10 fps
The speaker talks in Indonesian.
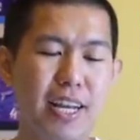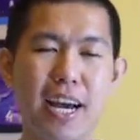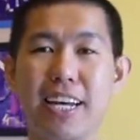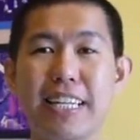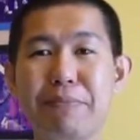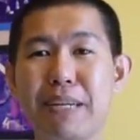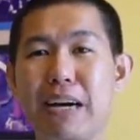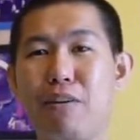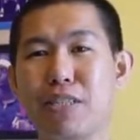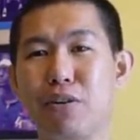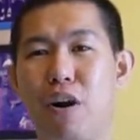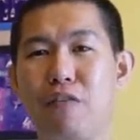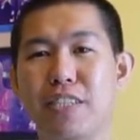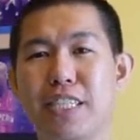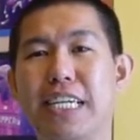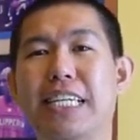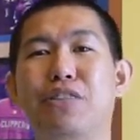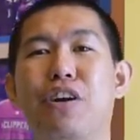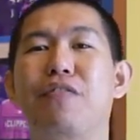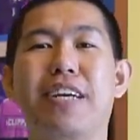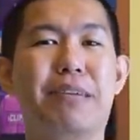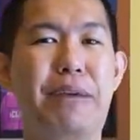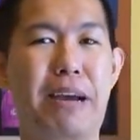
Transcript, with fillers: karena kita pindah ke Western Conference, ini juga fansnya